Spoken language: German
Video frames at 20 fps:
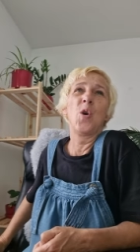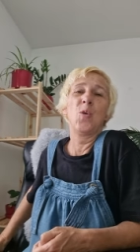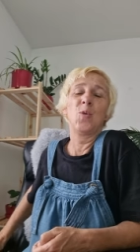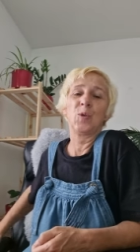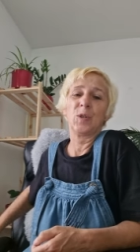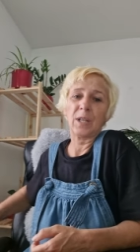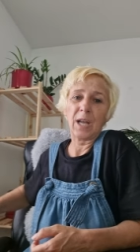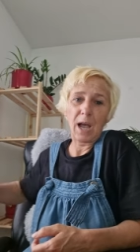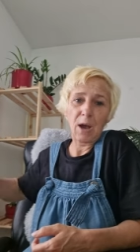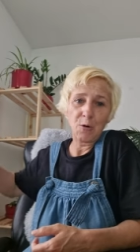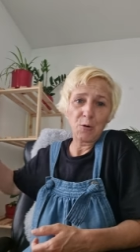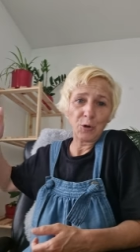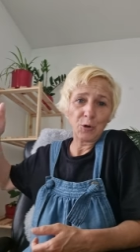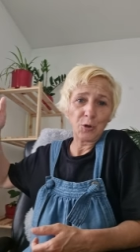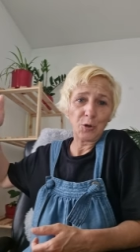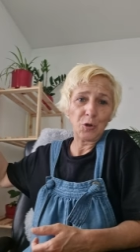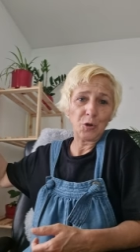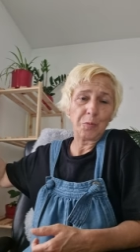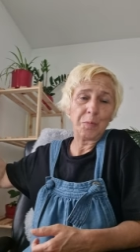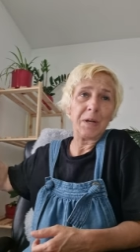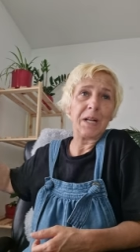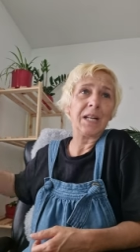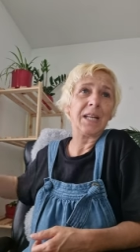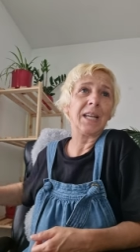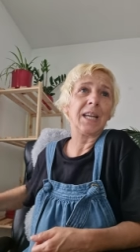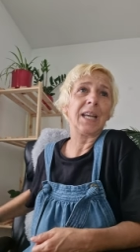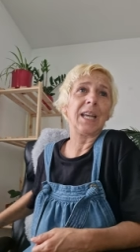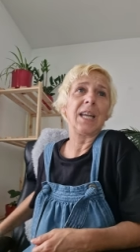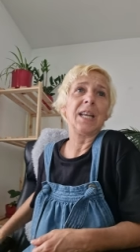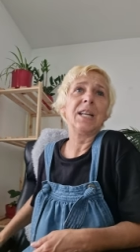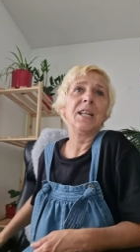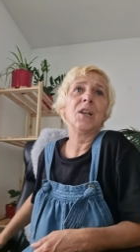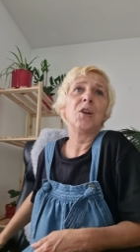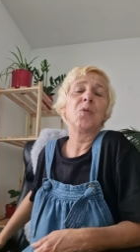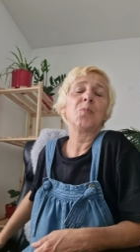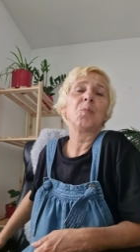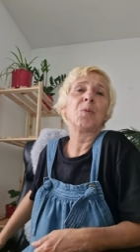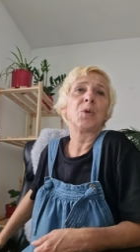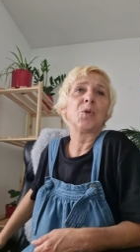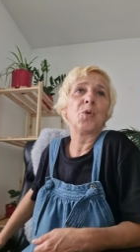Und draußen spielen die Kinder
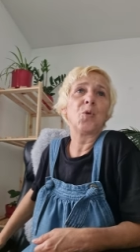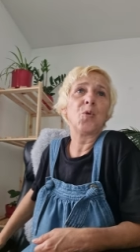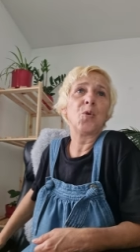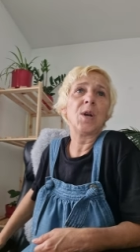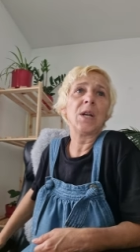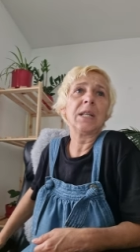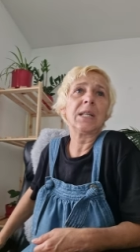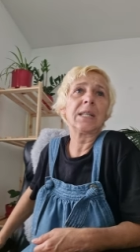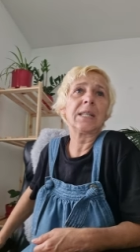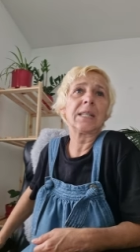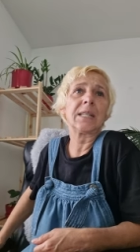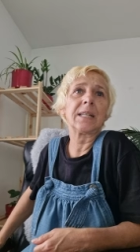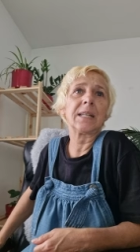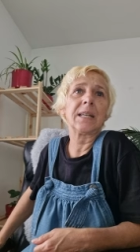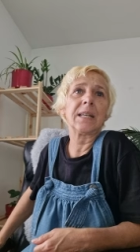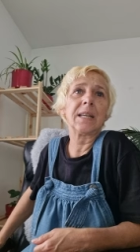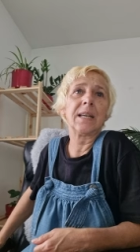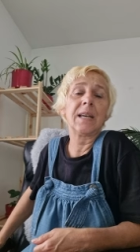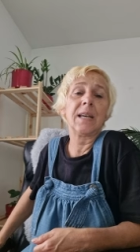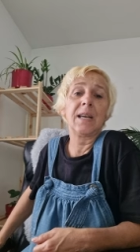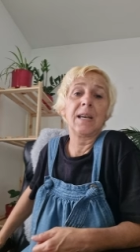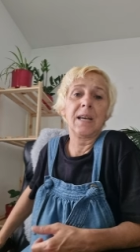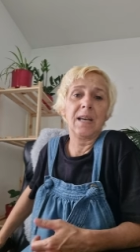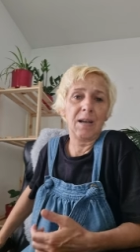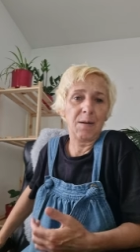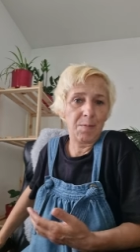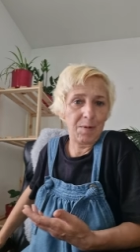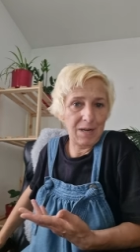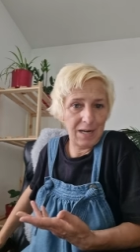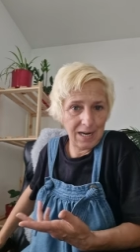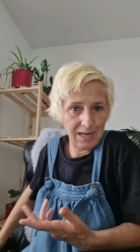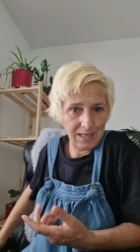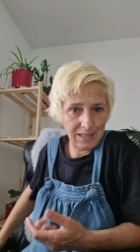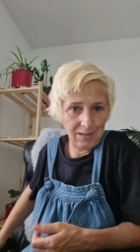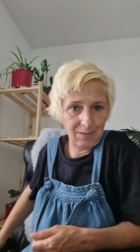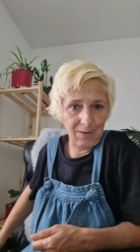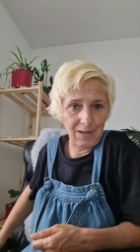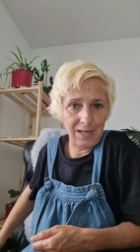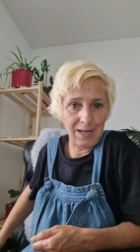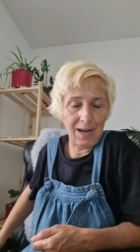und man hört's, aber
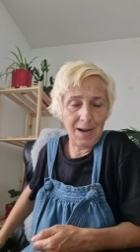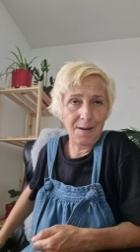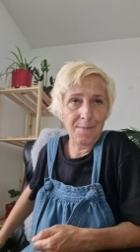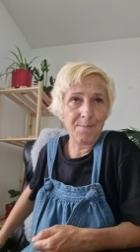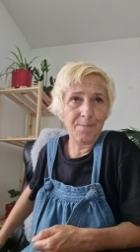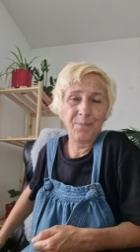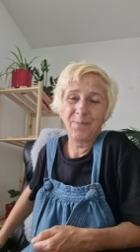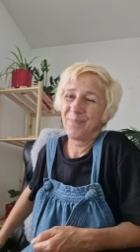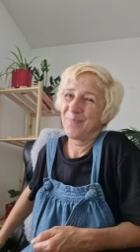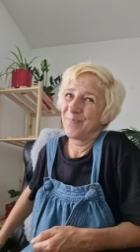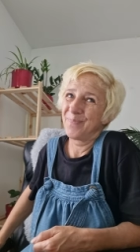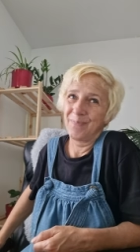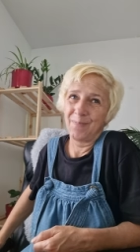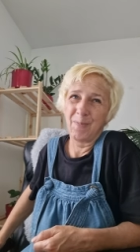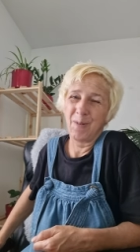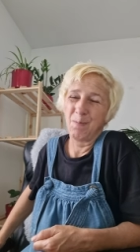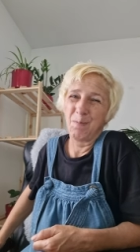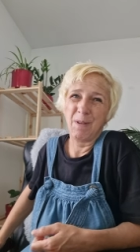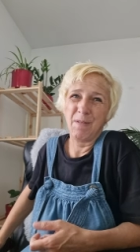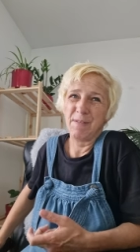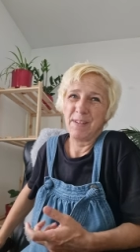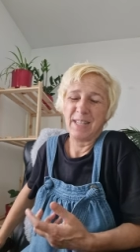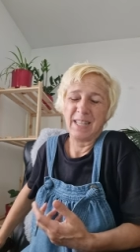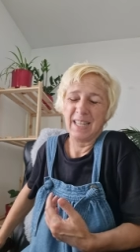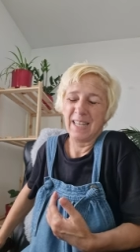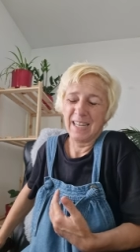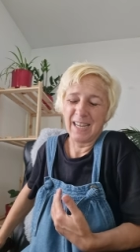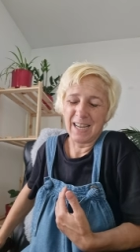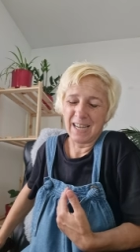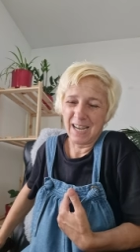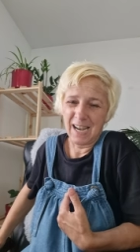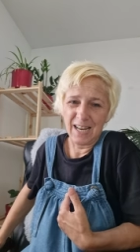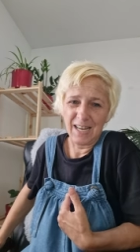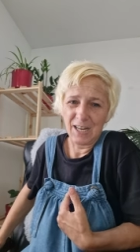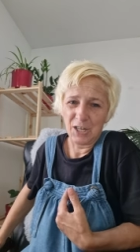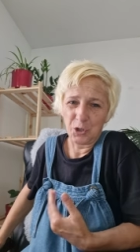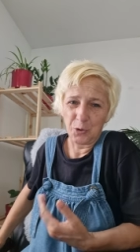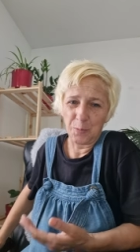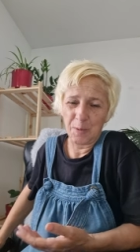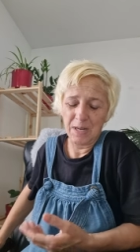denkt wieder, mit mir will sicher
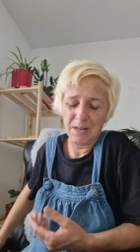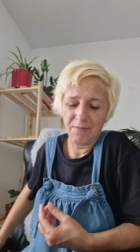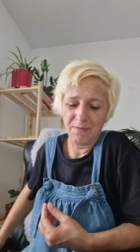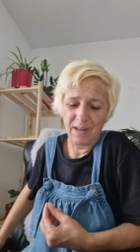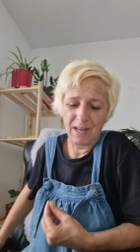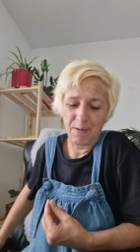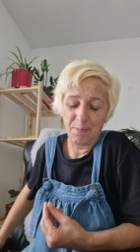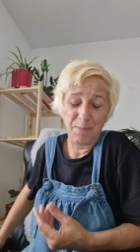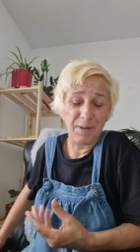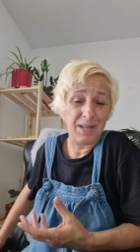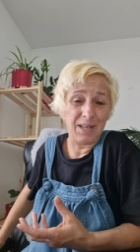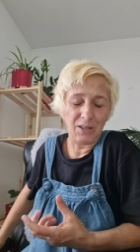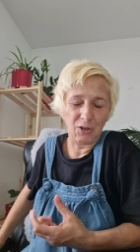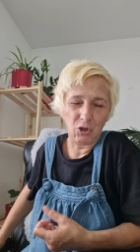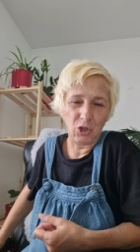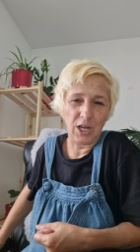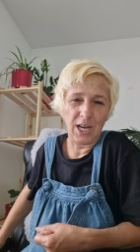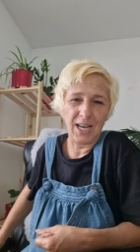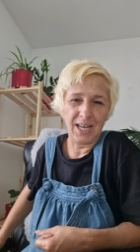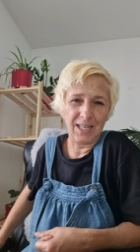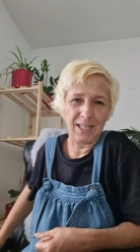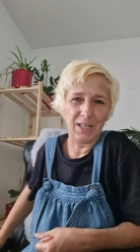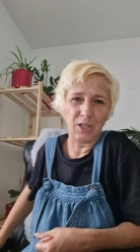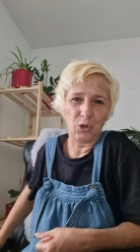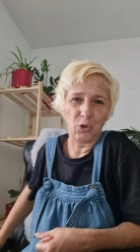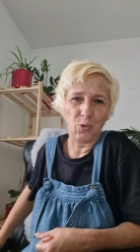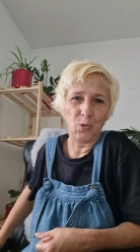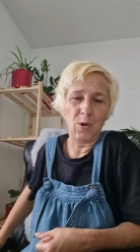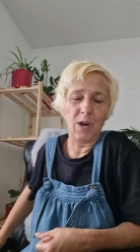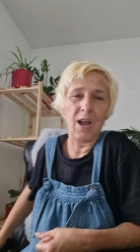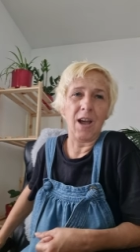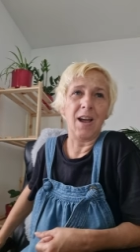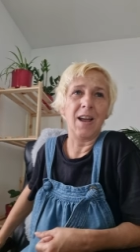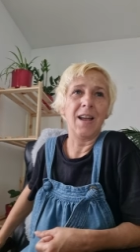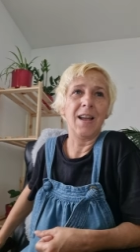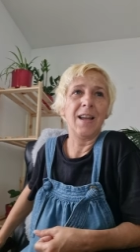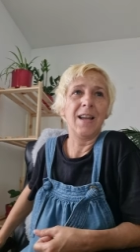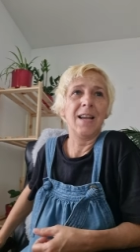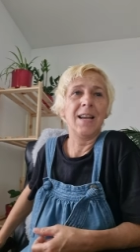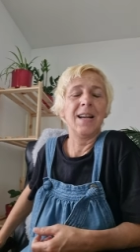keiner spielen, weil ich bin ein schlechter Schüler.
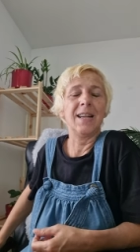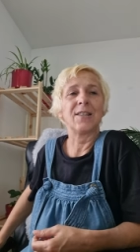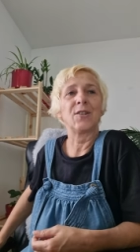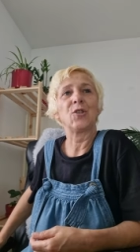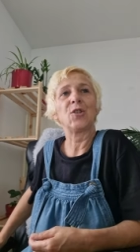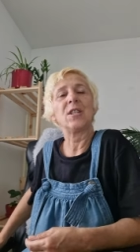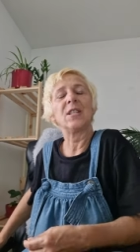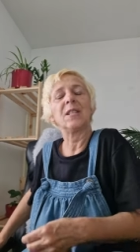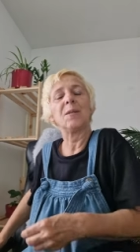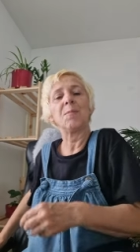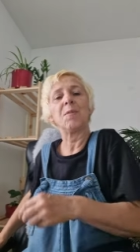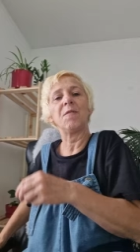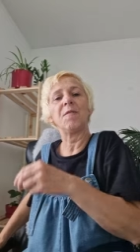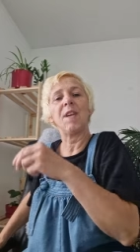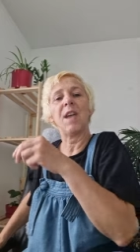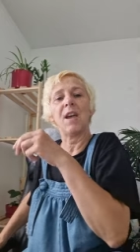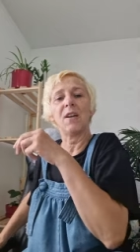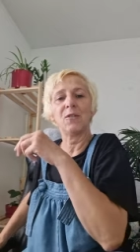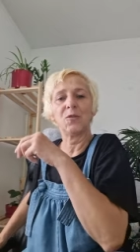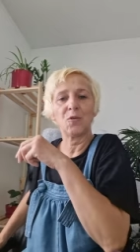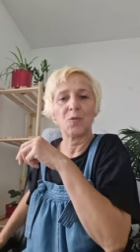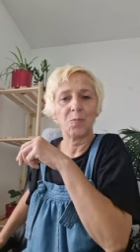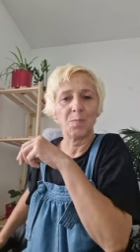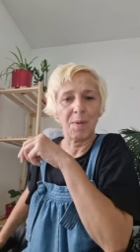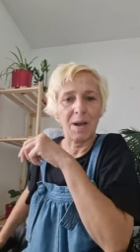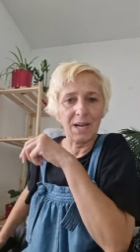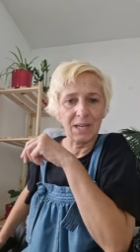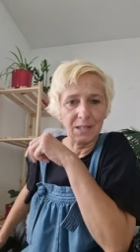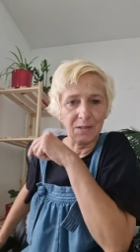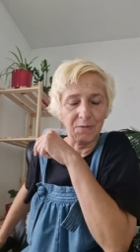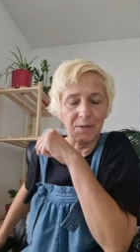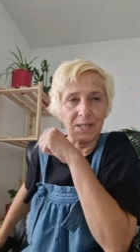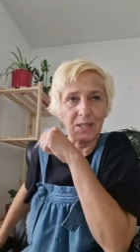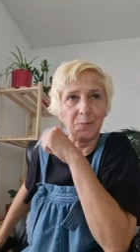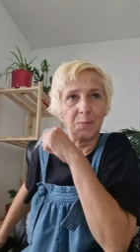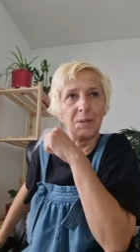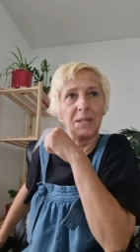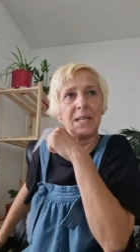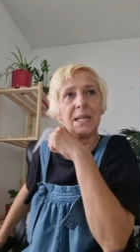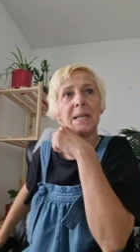Also diese Bewertung macht
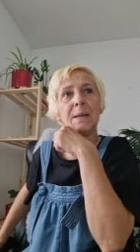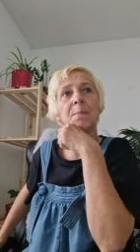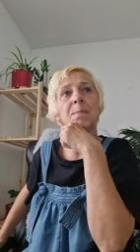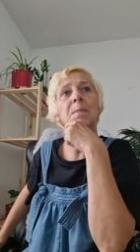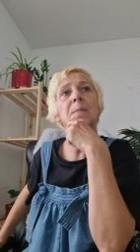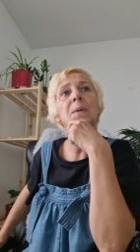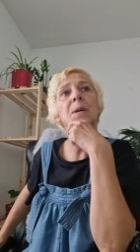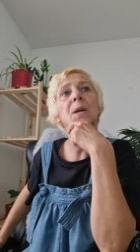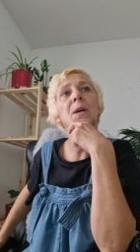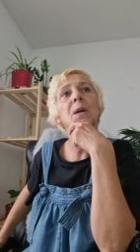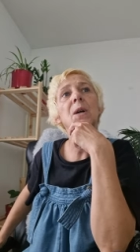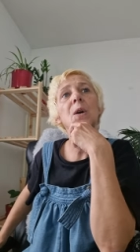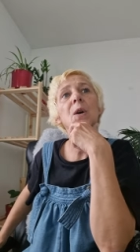was mit ihm.